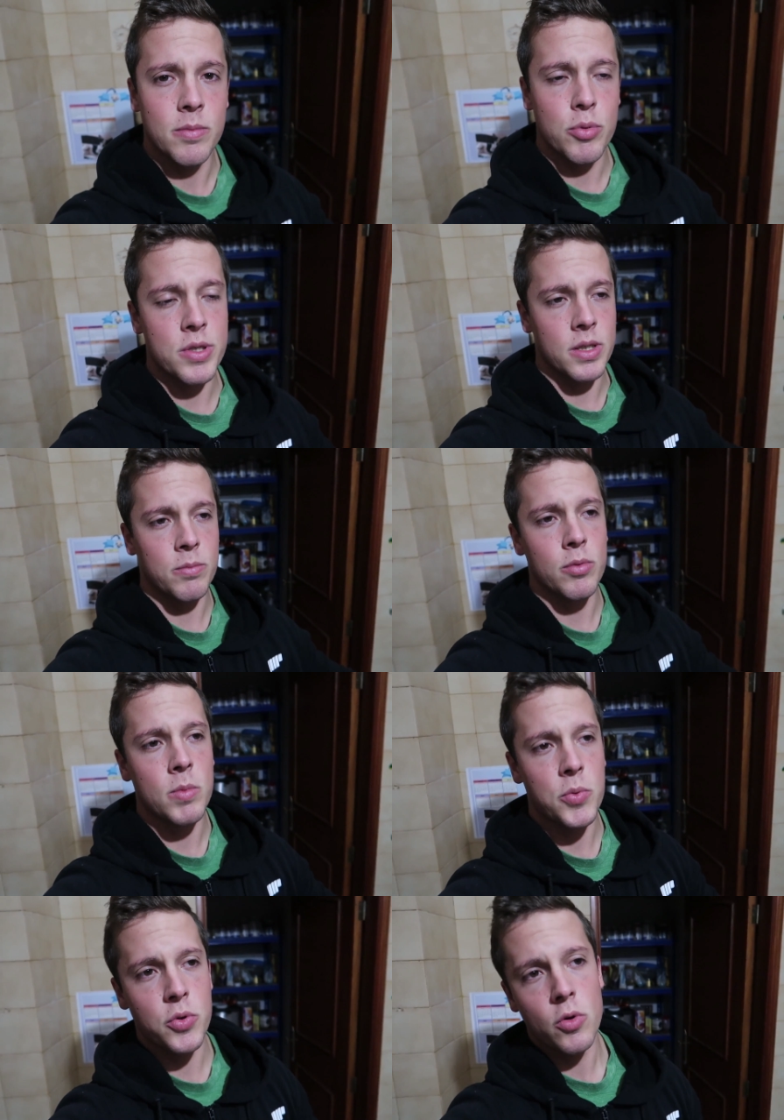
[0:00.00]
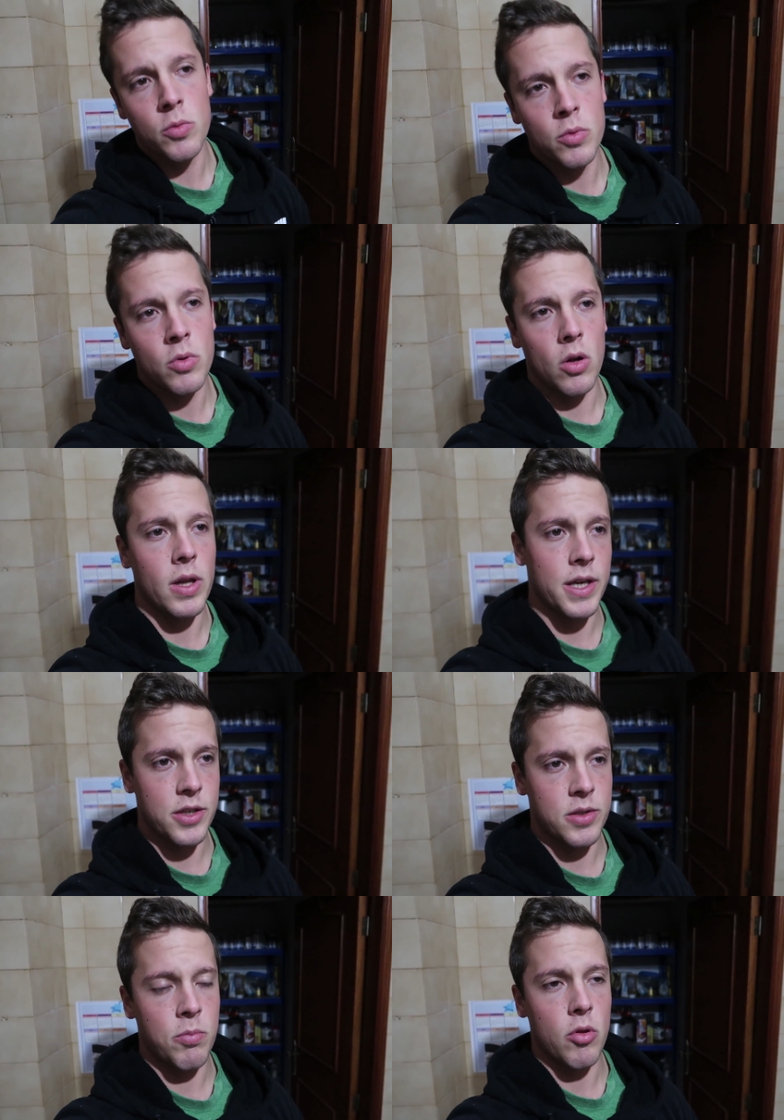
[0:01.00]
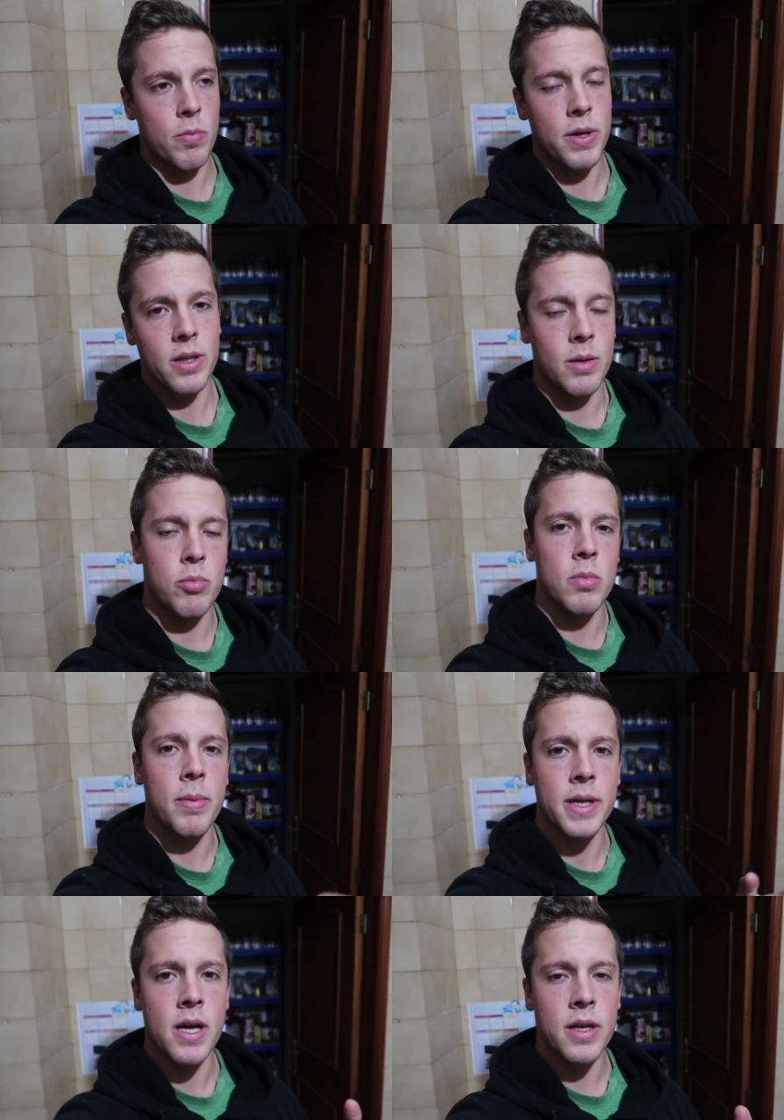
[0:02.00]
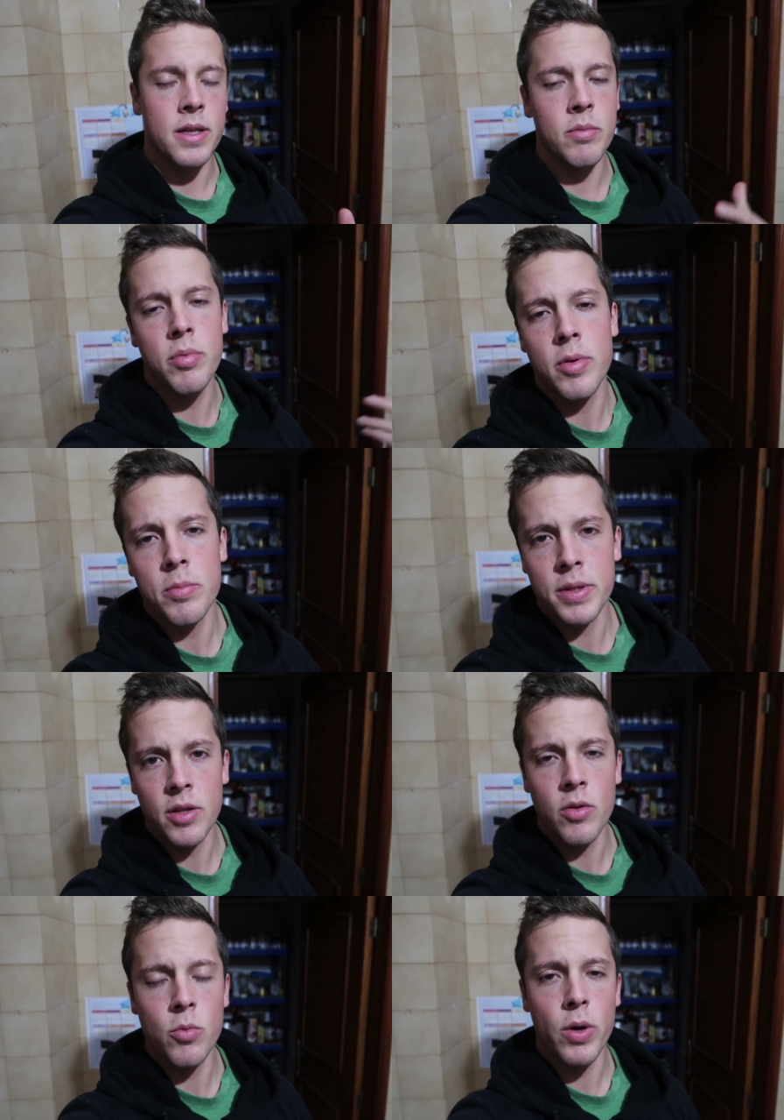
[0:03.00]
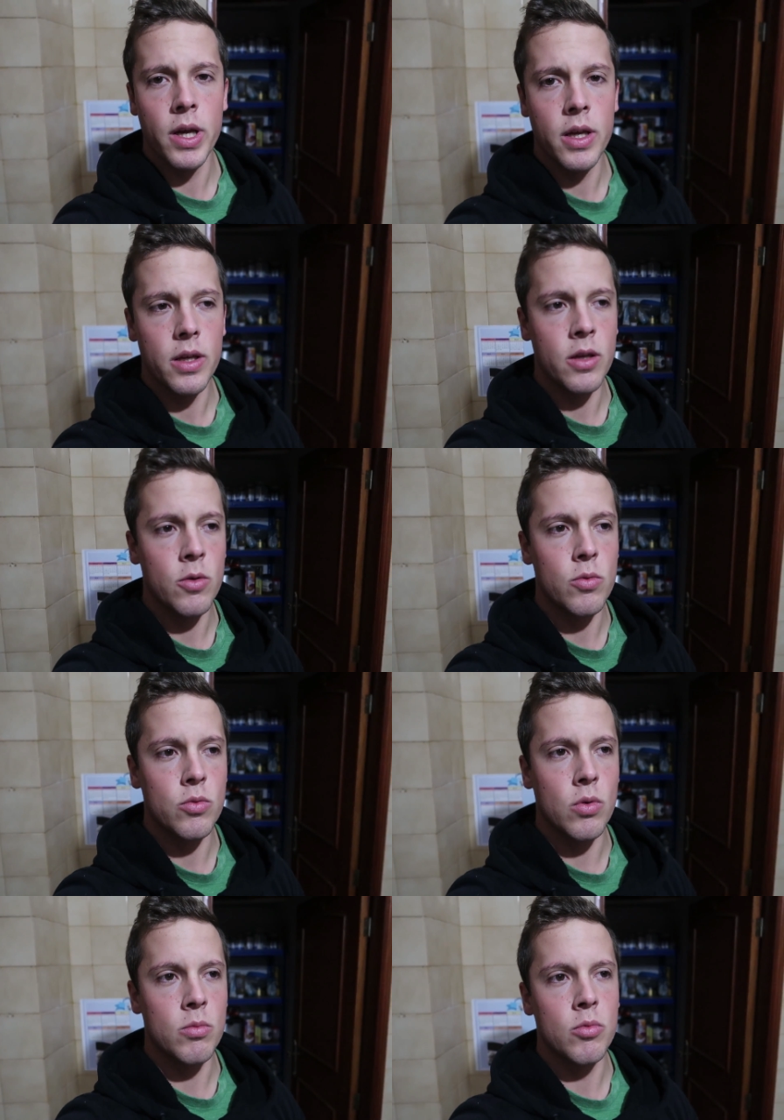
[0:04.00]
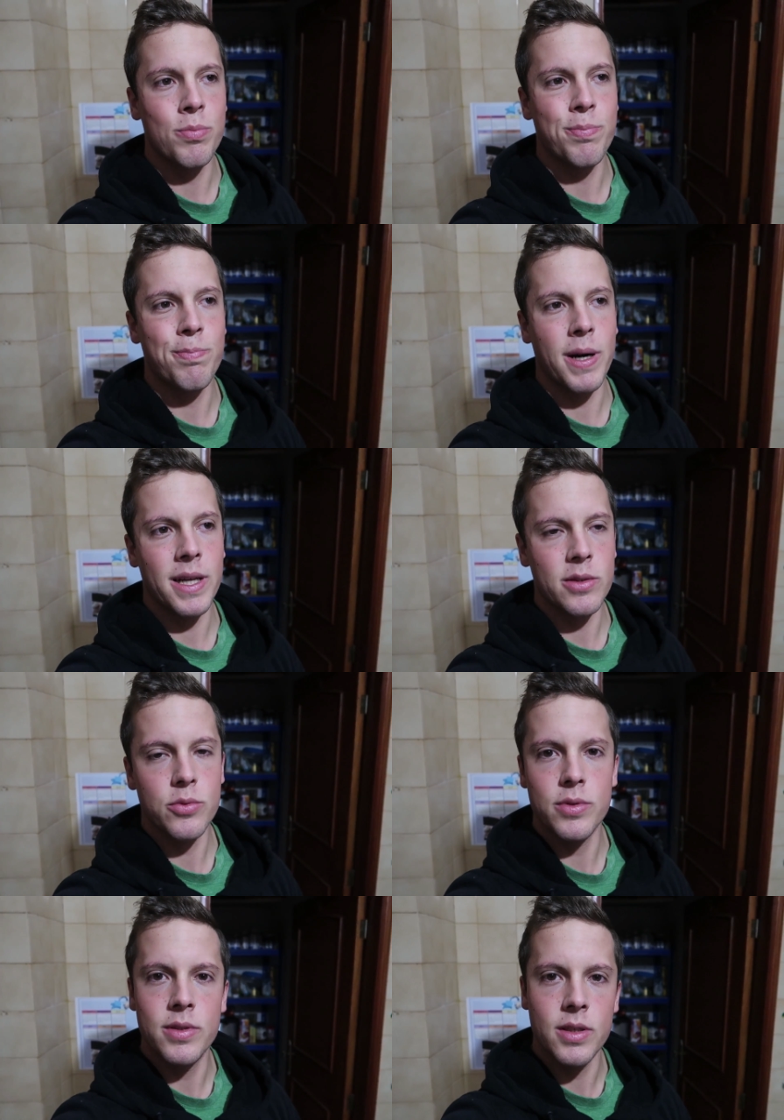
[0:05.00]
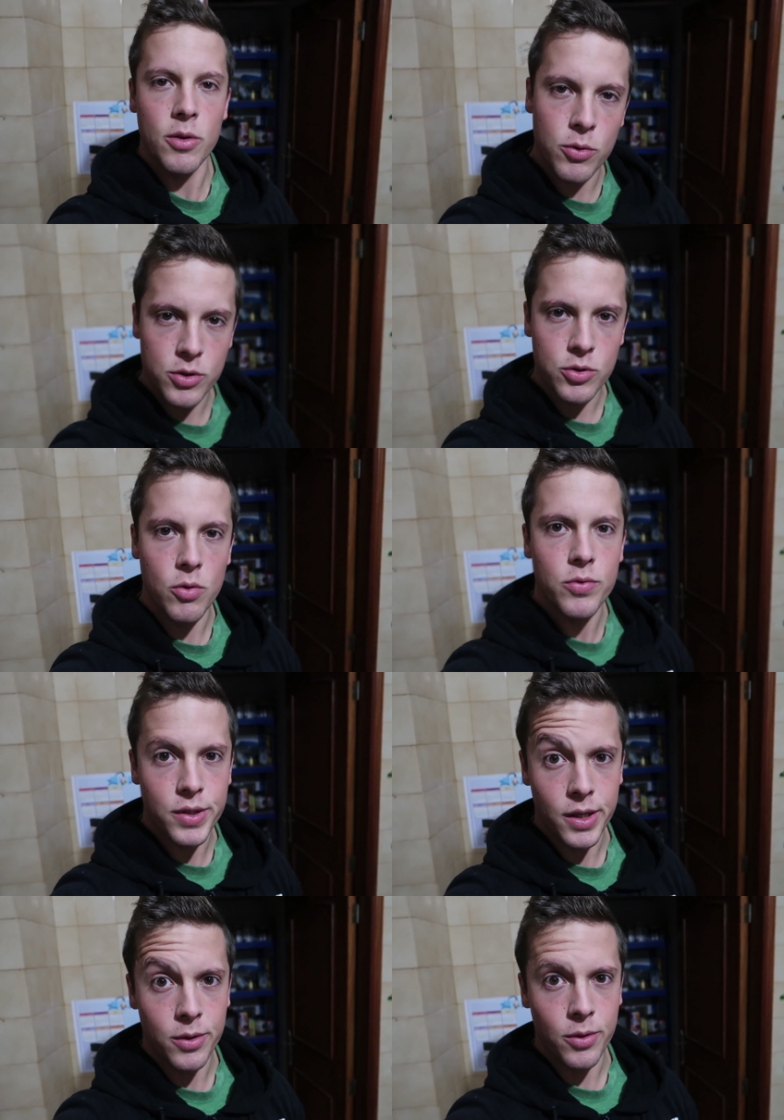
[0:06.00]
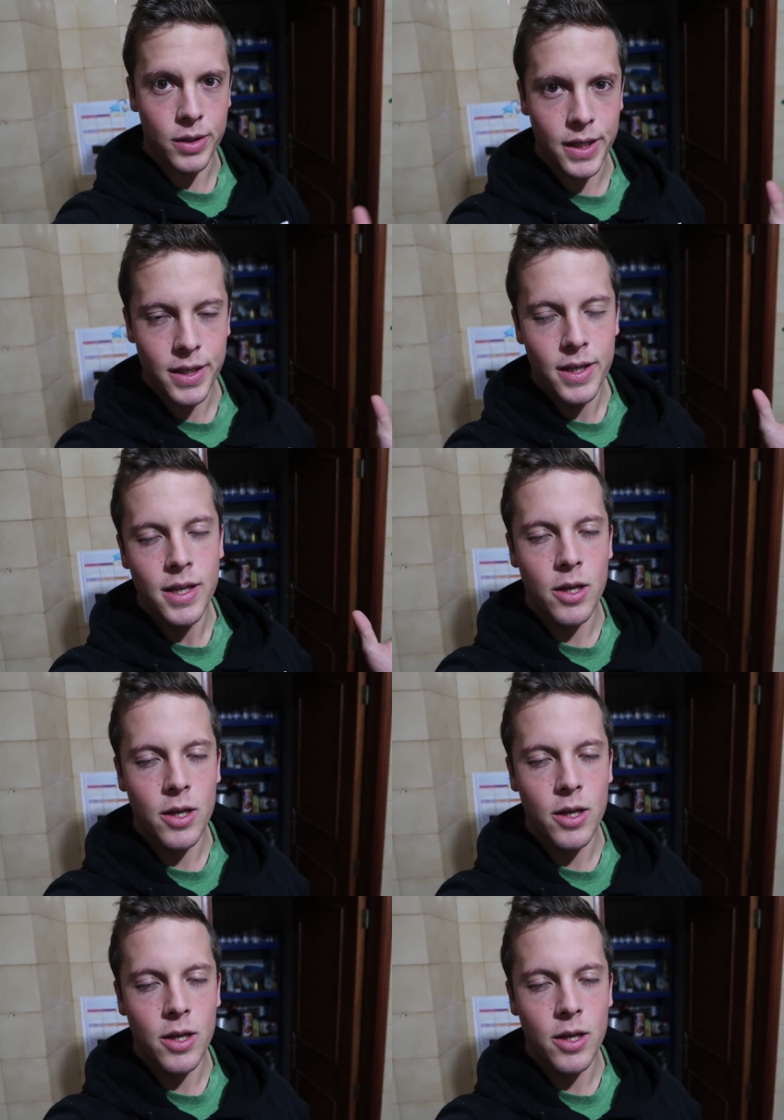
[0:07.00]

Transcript: Por exemplo, uma pessoa comum um lanche pode comer tipo uma banana e beber um batido de whey e eu com um prato de arroz com um frango, ok?